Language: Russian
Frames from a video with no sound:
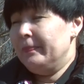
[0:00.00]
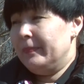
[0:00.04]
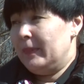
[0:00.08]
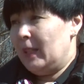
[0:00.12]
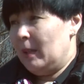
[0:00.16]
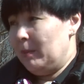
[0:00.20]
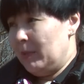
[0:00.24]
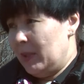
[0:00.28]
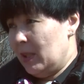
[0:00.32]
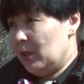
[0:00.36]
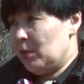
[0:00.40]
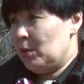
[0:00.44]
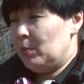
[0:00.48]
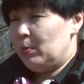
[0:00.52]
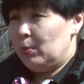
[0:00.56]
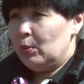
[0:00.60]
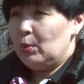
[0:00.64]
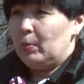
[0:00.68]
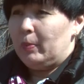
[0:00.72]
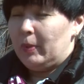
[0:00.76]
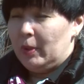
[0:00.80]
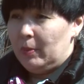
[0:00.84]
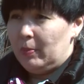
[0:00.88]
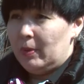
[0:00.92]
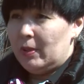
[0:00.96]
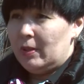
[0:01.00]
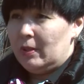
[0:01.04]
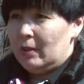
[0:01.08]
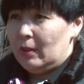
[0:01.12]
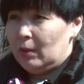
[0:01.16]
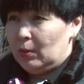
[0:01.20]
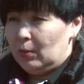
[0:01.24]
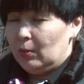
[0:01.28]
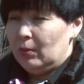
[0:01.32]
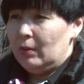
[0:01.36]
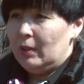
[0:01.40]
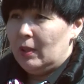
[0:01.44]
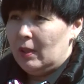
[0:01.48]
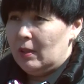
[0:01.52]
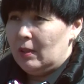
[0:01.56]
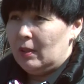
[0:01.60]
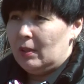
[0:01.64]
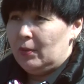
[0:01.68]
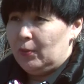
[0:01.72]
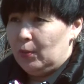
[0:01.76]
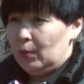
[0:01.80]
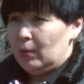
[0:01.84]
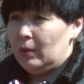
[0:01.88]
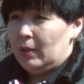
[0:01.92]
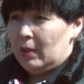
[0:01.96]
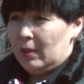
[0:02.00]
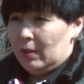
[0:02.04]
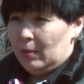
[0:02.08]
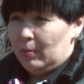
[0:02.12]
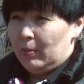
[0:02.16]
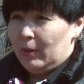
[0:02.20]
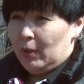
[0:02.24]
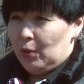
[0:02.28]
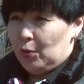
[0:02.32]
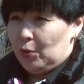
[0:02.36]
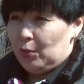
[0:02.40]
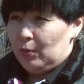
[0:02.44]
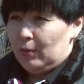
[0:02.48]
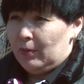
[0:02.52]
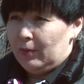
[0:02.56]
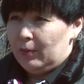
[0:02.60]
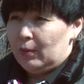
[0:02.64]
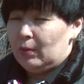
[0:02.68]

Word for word: Там также будет подписано, кто на этих фото изображен.